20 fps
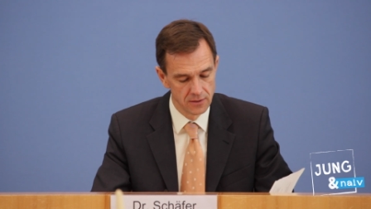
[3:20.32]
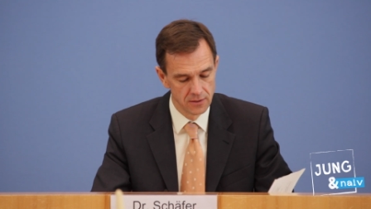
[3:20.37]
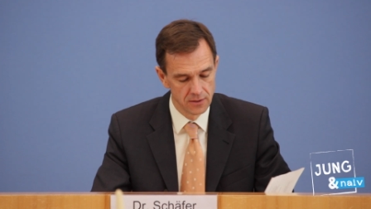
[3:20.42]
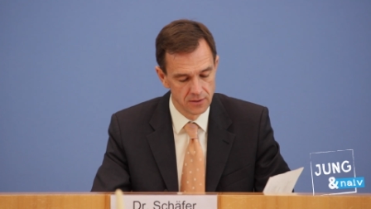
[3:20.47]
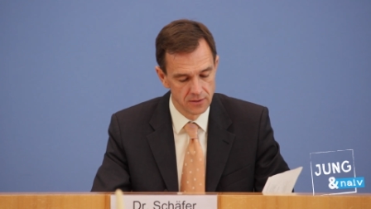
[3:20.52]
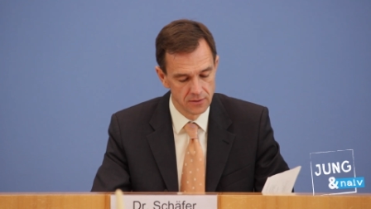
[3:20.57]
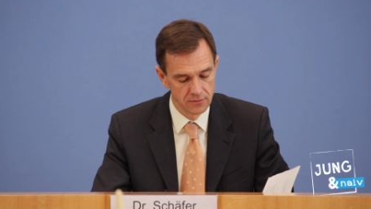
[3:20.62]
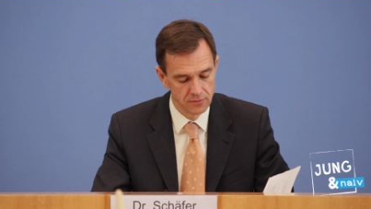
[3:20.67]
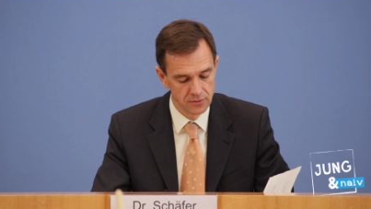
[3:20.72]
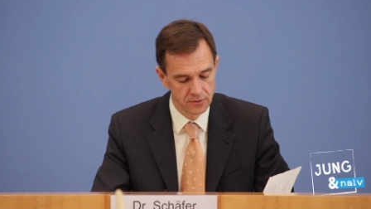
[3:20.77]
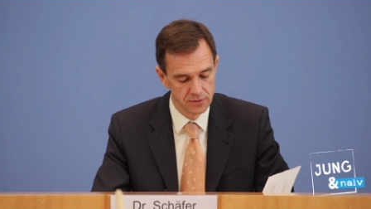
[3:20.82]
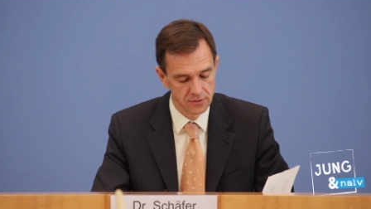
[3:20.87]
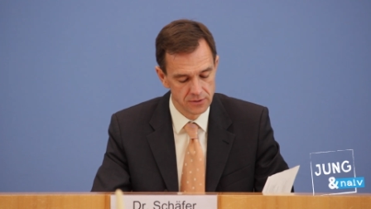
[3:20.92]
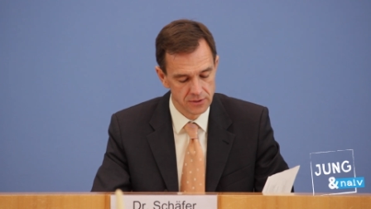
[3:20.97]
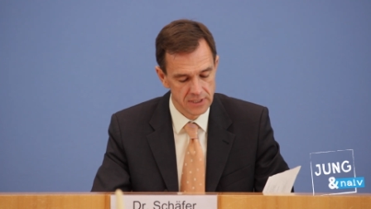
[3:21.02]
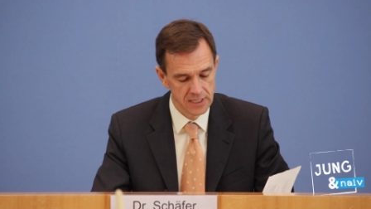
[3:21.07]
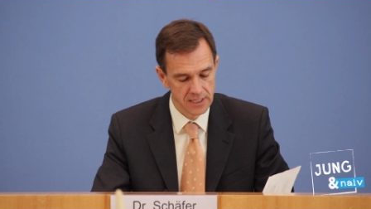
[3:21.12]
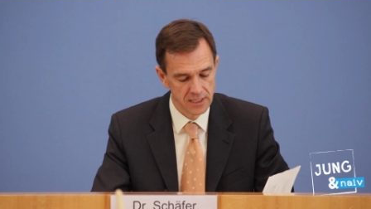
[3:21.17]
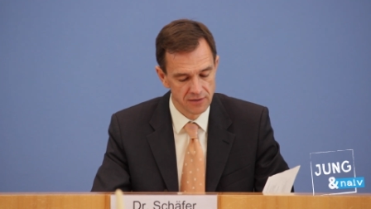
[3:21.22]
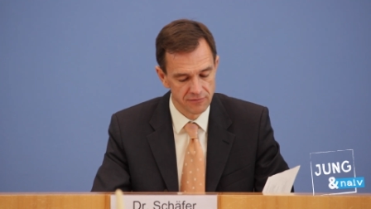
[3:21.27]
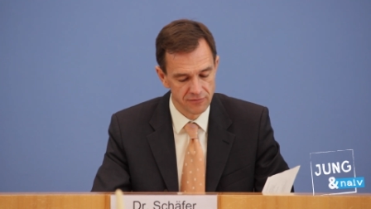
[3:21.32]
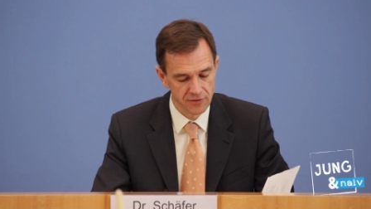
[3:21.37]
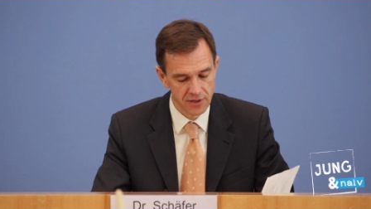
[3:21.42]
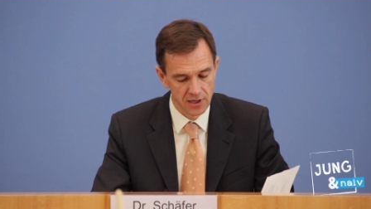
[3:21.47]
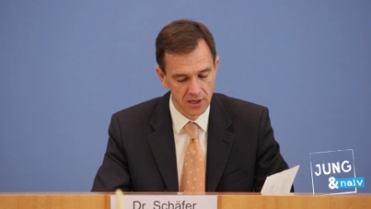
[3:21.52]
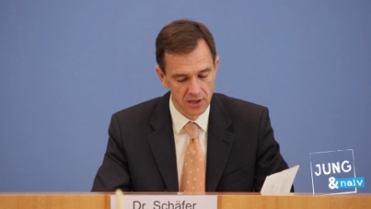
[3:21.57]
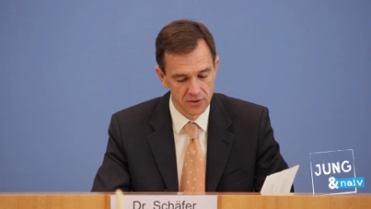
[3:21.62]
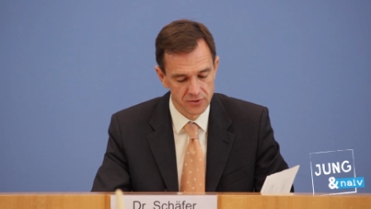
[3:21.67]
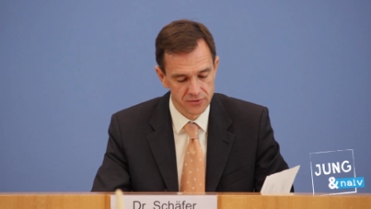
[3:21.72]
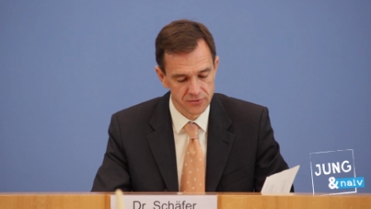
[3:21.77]
Äh, ich gehe
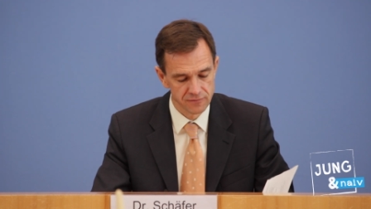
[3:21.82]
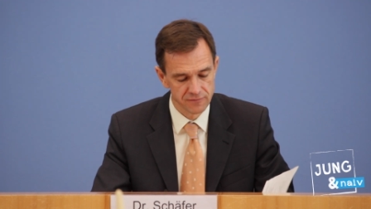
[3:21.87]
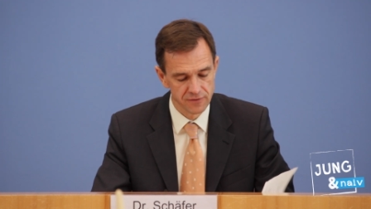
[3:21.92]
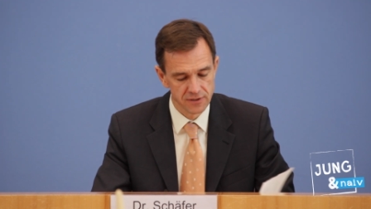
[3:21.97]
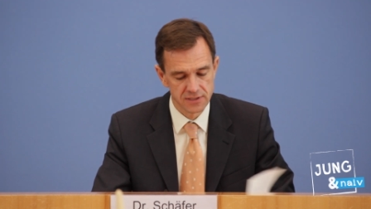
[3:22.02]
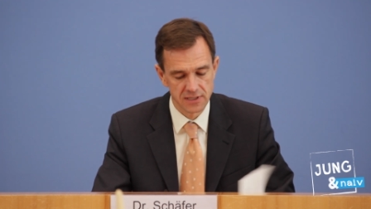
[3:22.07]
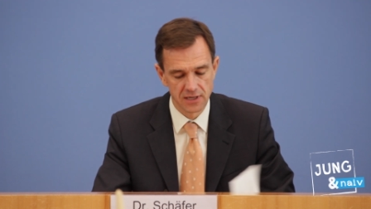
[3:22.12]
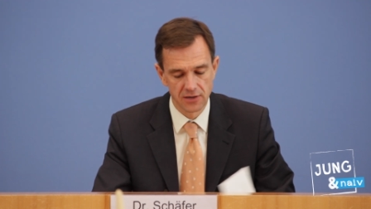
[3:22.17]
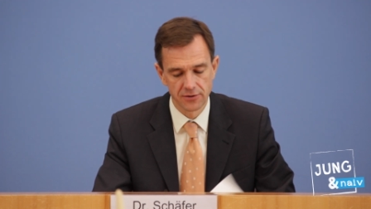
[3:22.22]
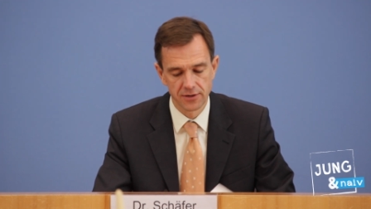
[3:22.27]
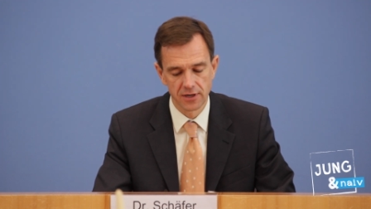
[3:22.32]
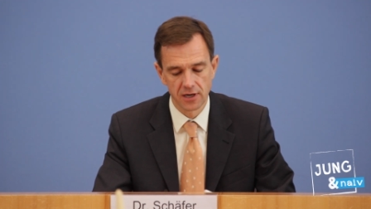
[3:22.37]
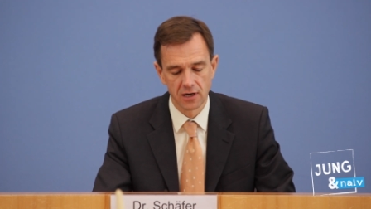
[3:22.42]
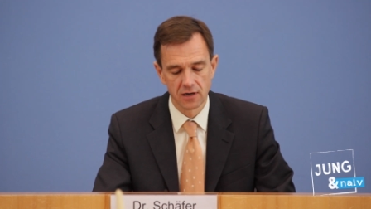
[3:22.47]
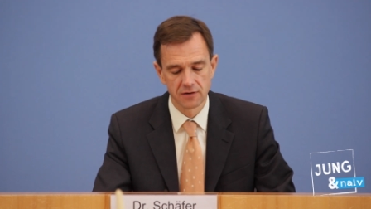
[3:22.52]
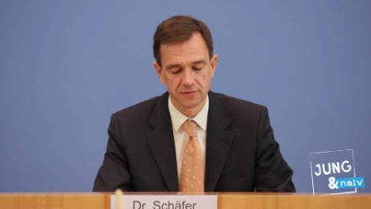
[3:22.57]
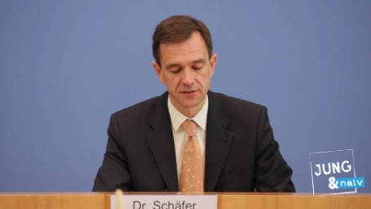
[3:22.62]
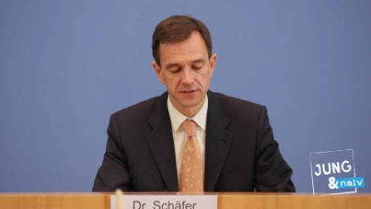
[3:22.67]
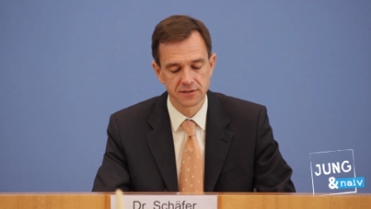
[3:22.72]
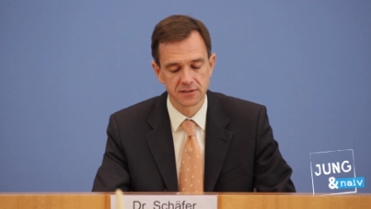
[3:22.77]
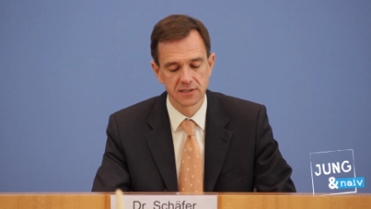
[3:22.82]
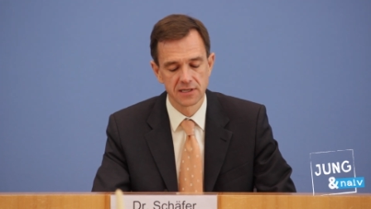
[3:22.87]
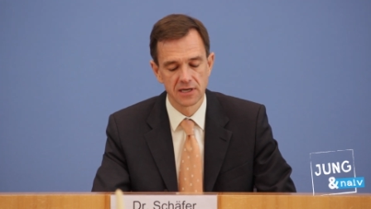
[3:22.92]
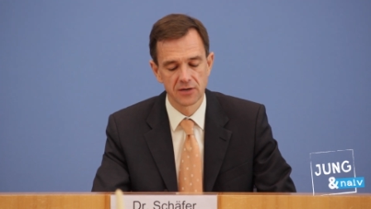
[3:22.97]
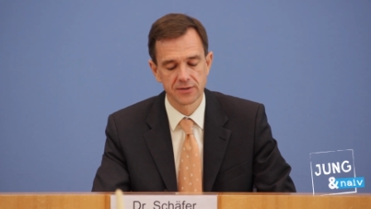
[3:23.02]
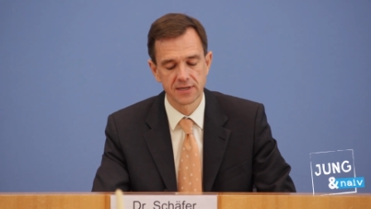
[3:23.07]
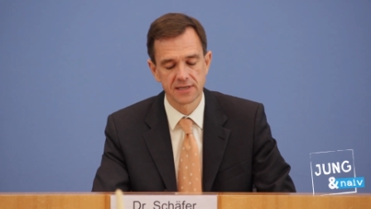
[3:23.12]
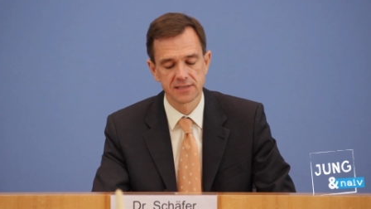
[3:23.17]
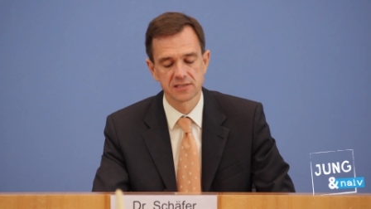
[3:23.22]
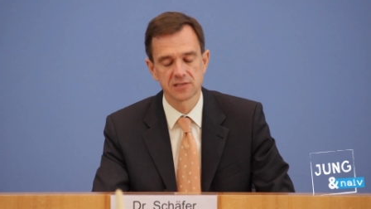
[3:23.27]
davon aus und vertraue darauf, dass
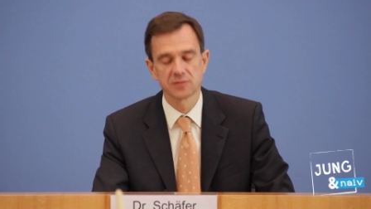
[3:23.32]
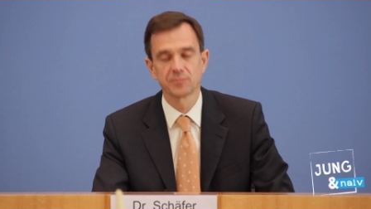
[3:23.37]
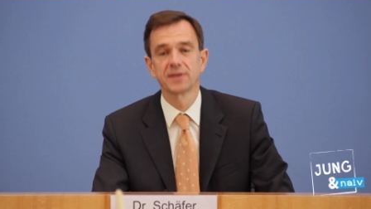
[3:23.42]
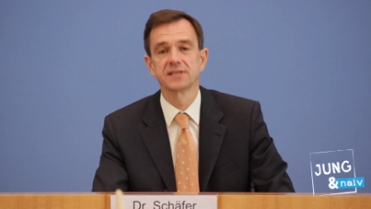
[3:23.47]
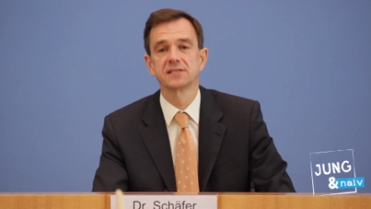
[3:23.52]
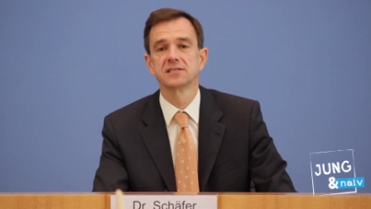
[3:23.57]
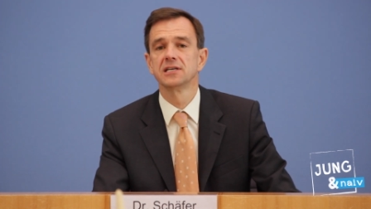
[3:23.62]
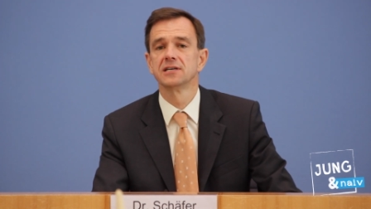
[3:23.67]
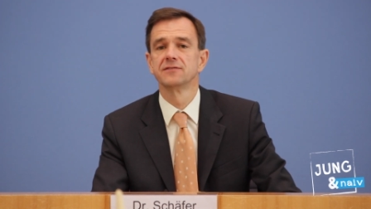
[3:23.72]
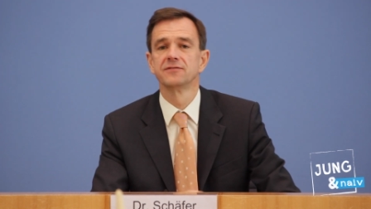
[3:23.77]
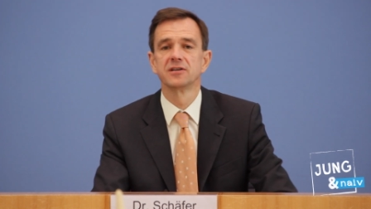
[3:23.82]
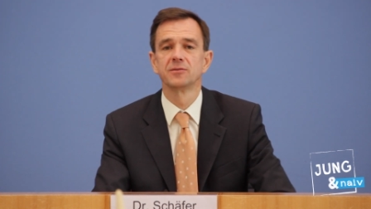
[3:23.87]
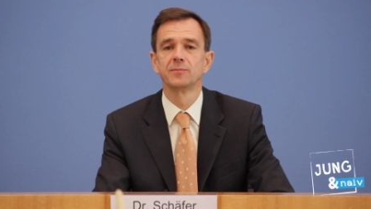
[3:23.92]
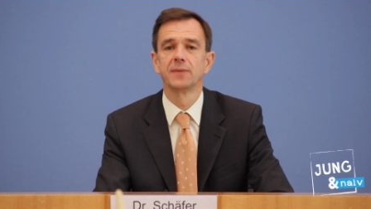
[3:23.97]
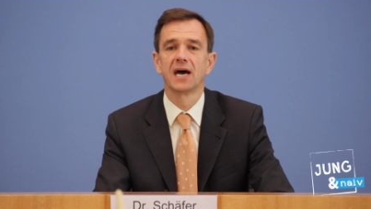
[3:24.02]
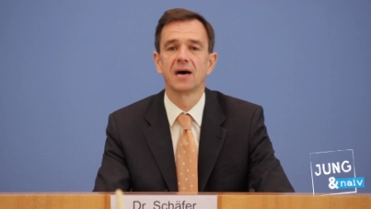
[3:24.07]
genau das passieren wird.